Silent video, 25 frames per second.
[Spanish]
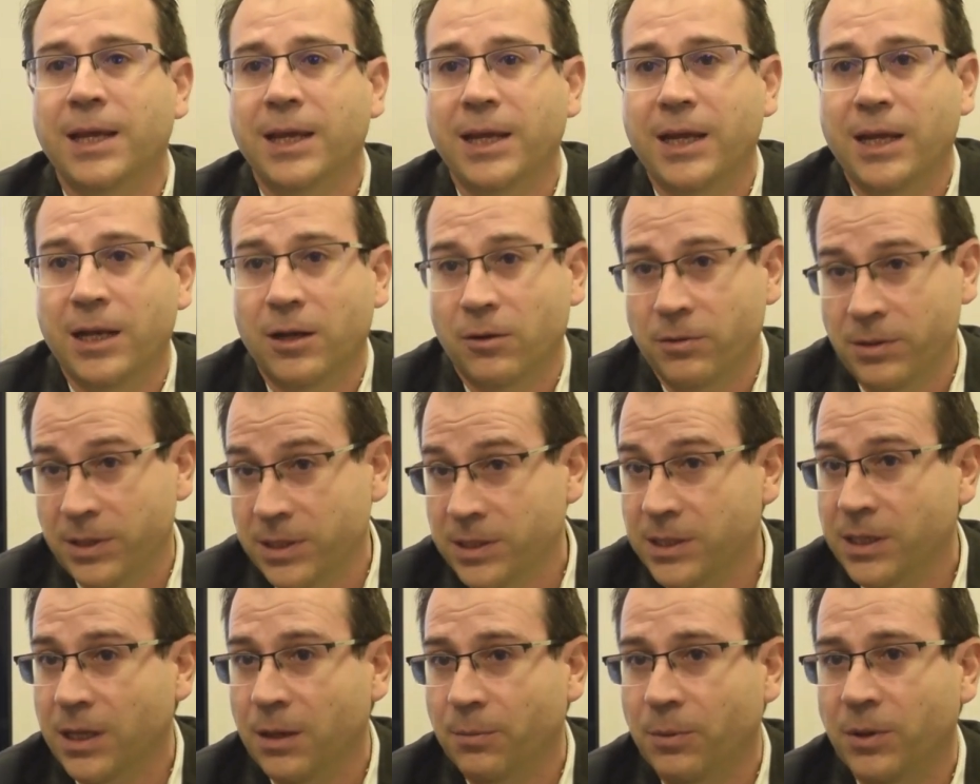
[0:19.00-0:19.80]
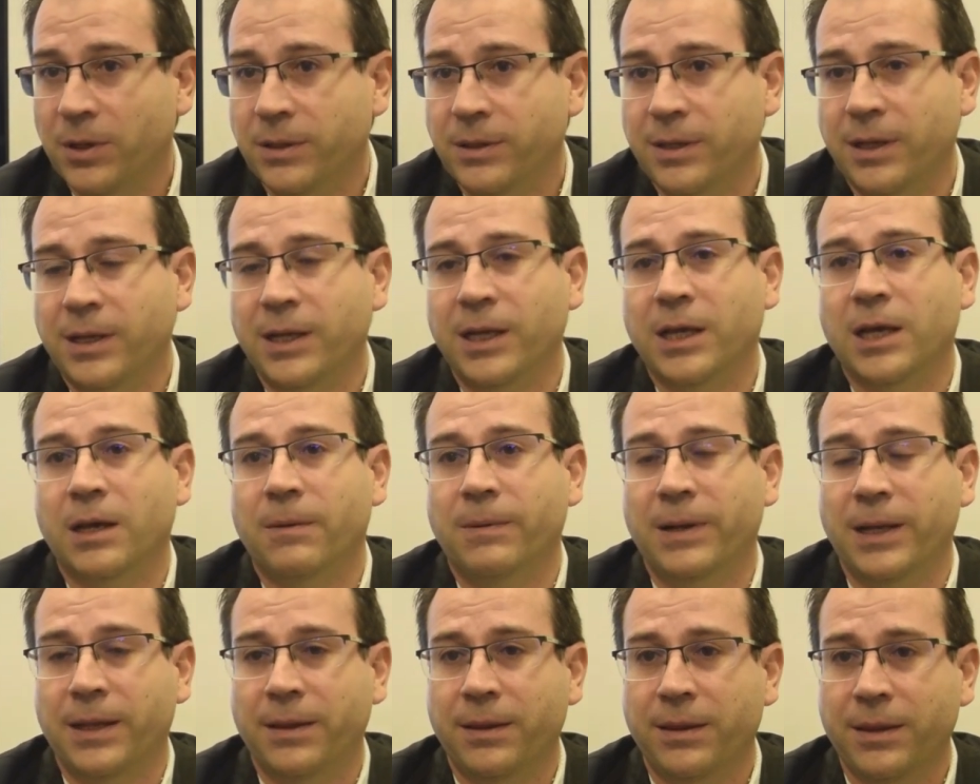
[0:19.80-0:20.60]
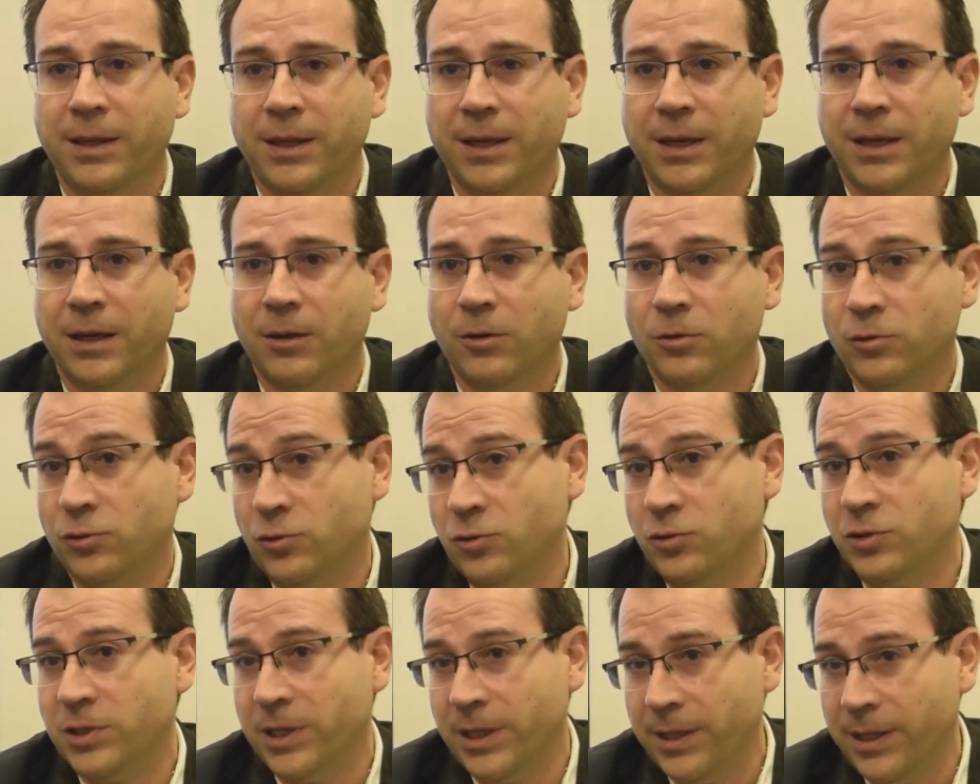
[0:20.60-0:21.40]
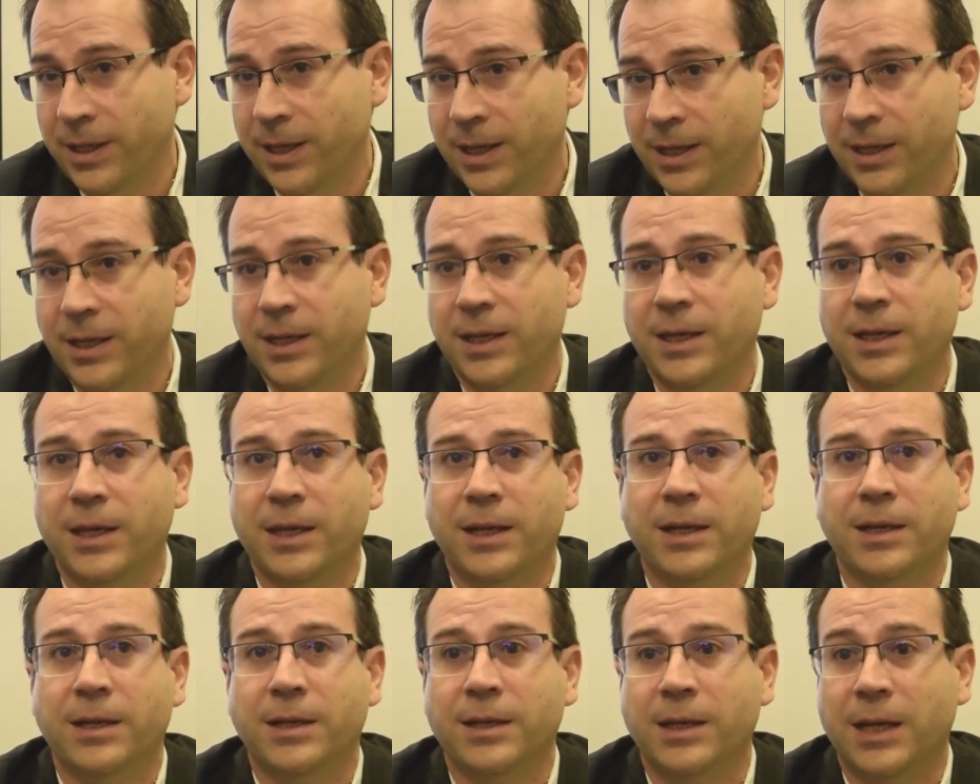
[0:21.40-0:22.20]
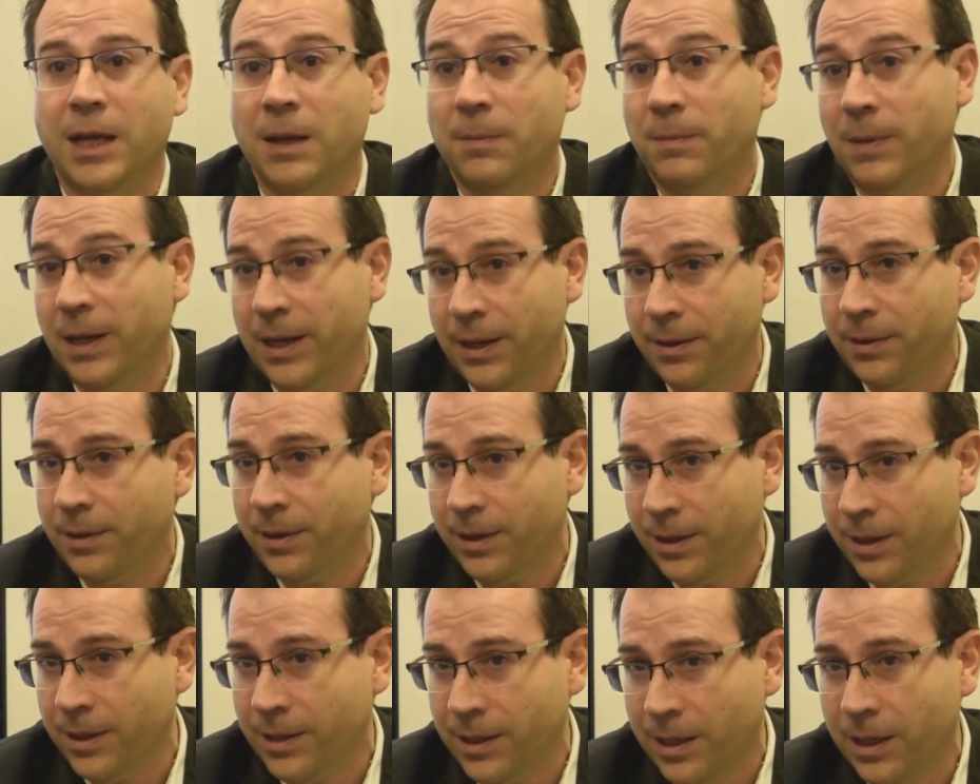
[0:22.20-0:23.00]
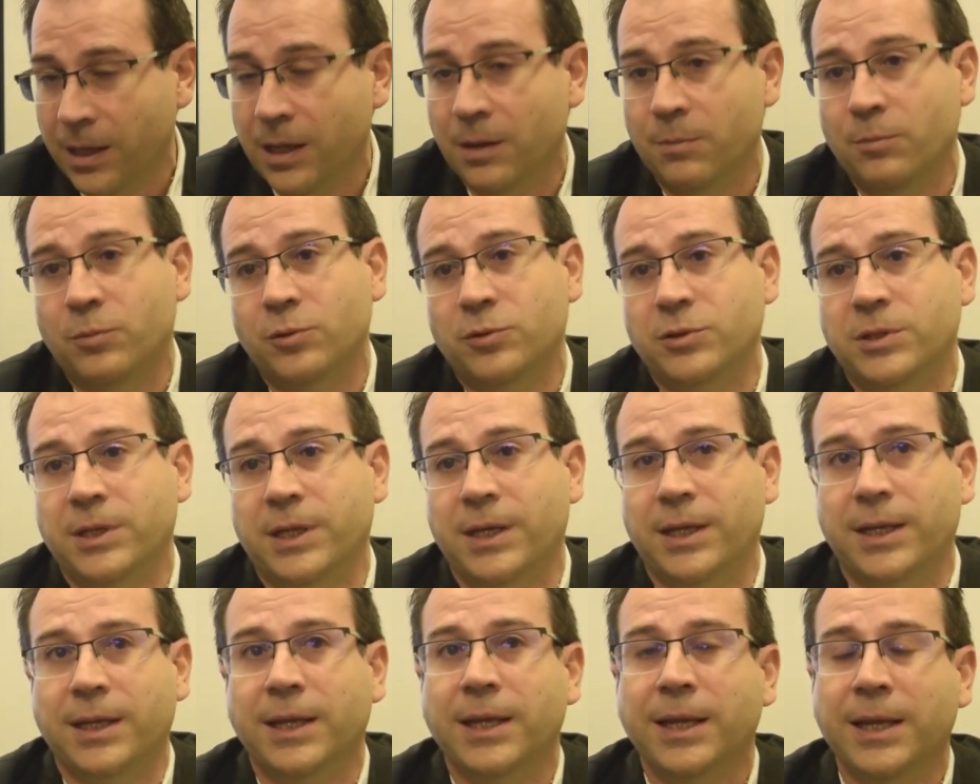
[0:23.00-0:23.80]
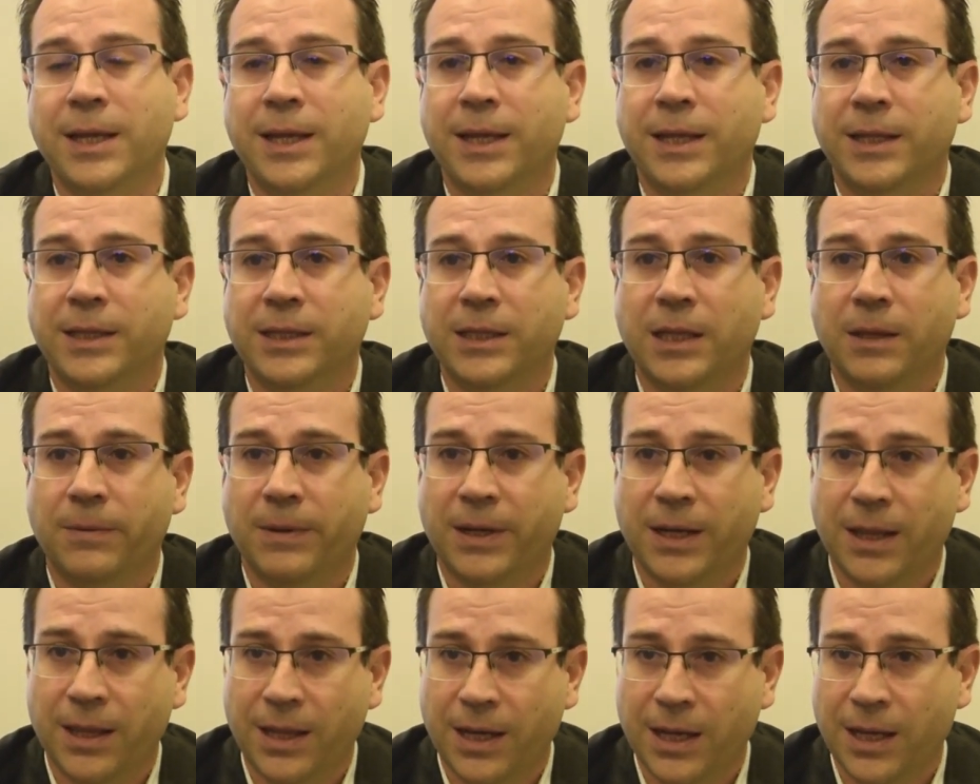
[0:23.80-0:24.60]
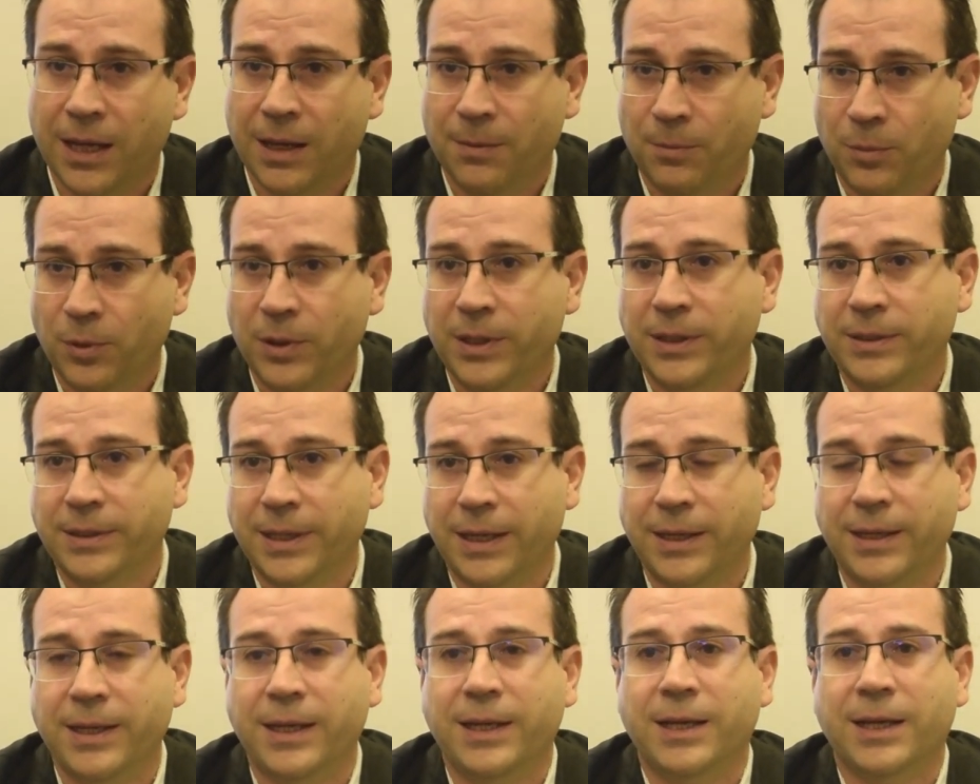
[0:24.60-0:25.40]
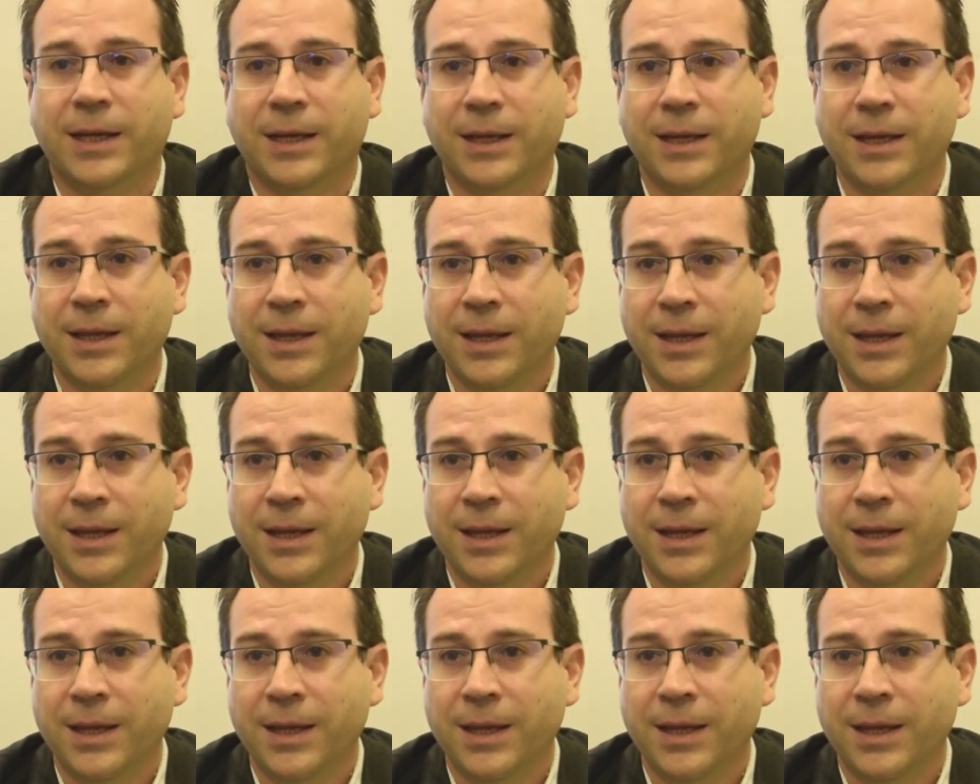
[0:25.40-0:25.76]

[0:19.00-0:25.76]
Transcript: y la Universidad Politécnica de Valencia, con su sede aquí en, Valencia, en el campus de, Vera de la Politécnica.